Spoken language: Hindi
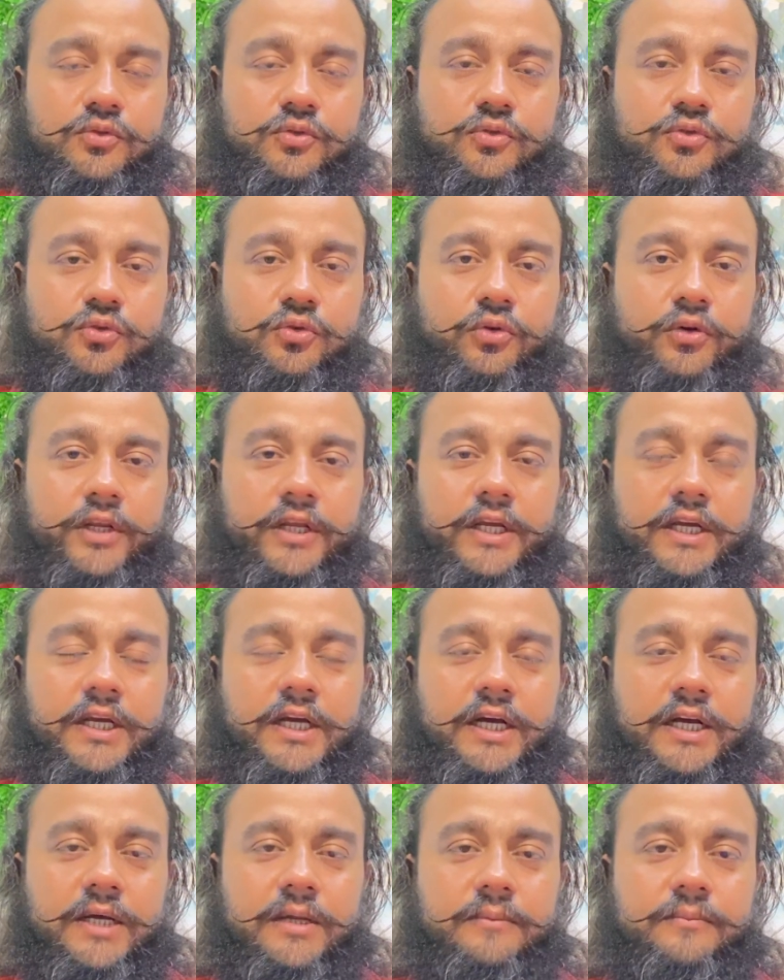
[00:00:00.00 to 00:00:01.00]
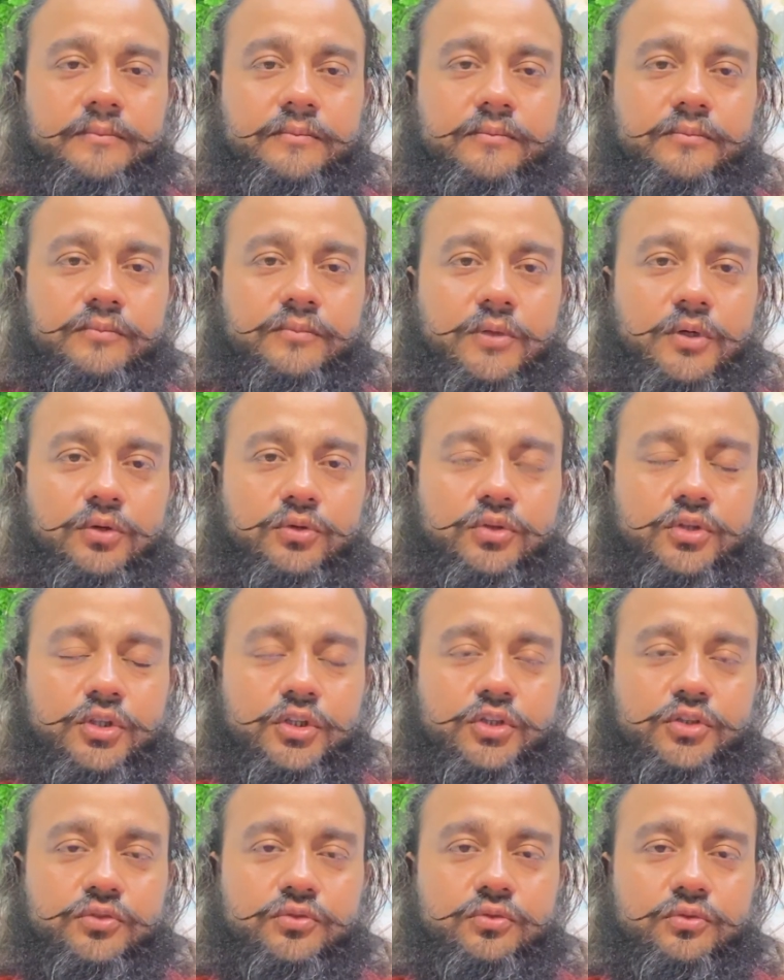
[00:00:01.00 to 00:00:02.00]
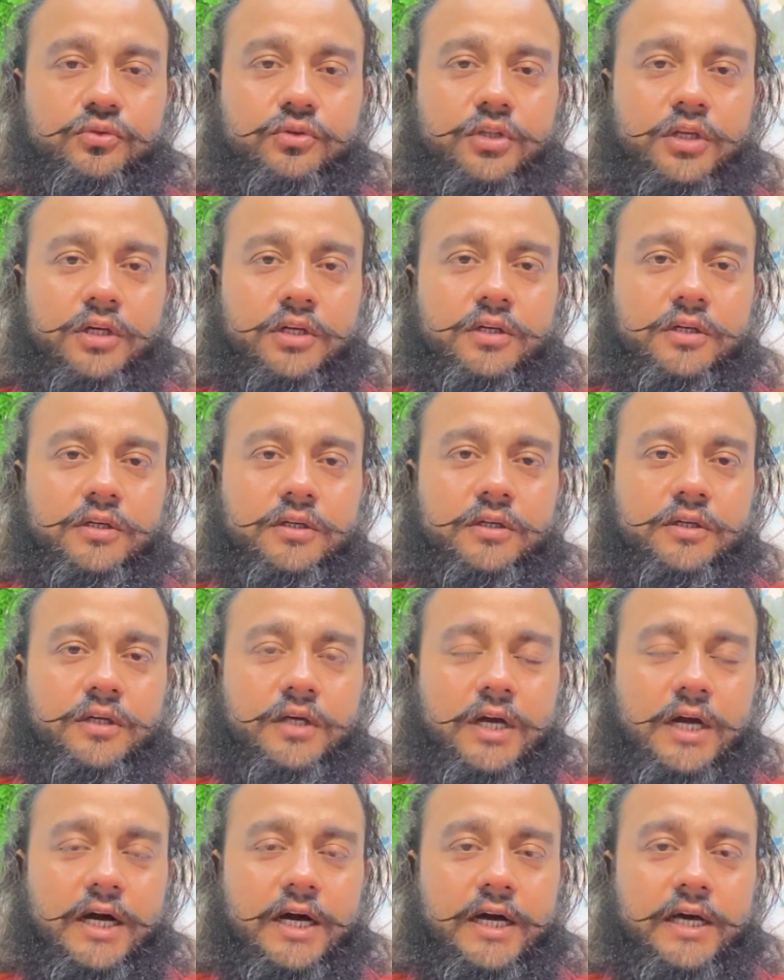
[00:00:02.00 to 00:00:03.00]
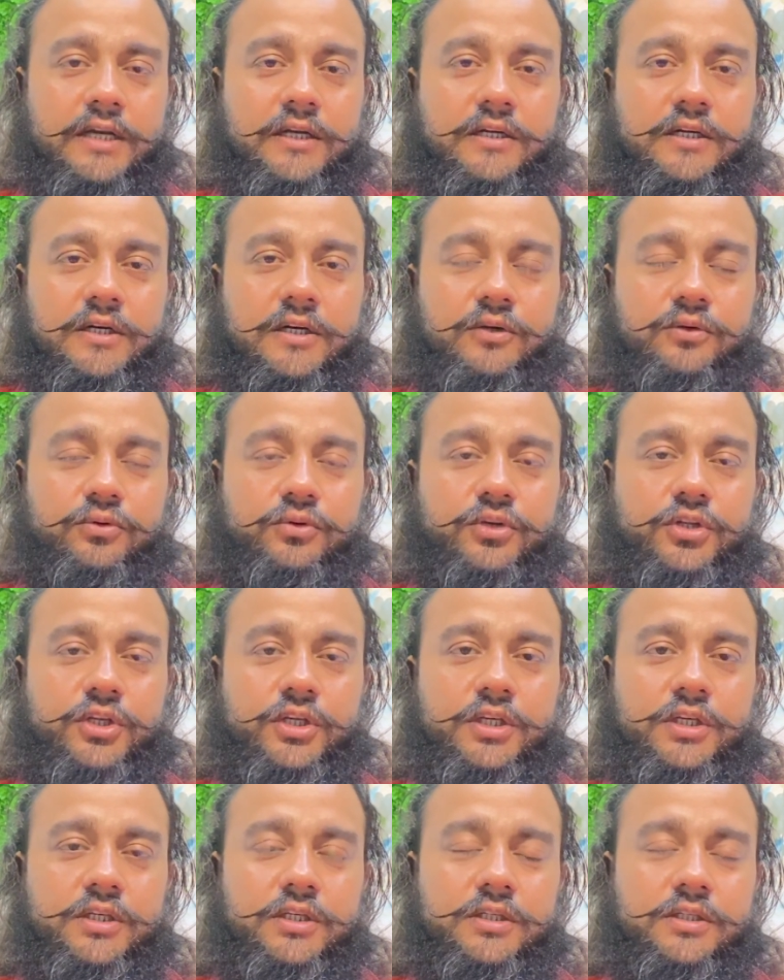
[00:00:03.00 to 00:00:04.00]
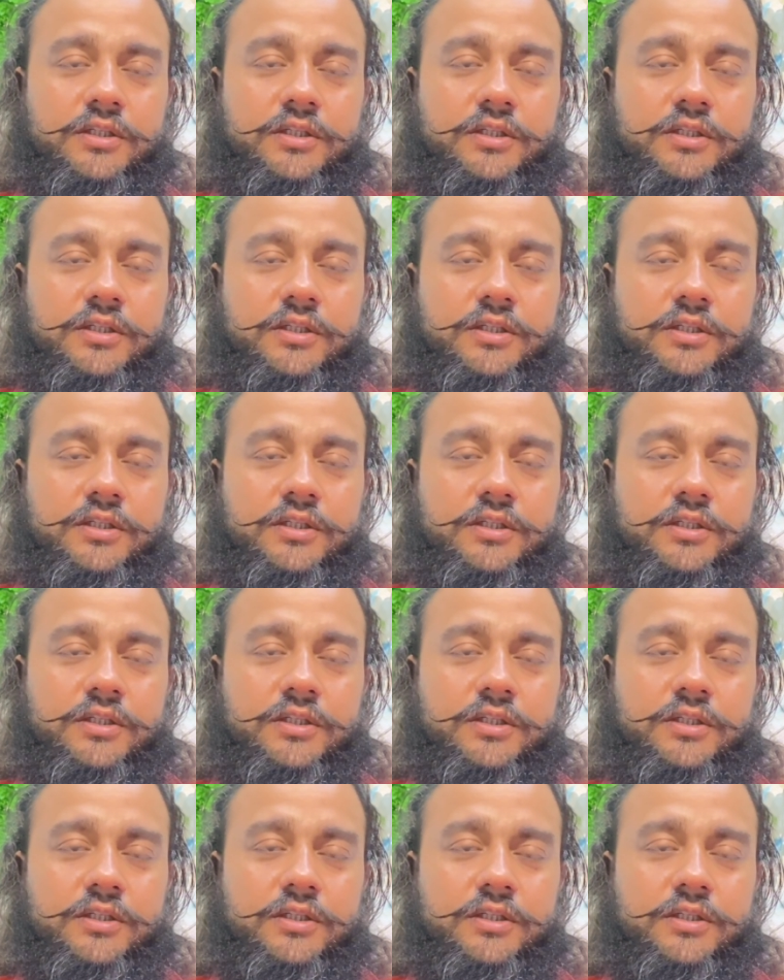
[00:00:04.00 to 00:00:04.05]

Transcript: सोने का बहुत ही सुंदर हार अंगूठी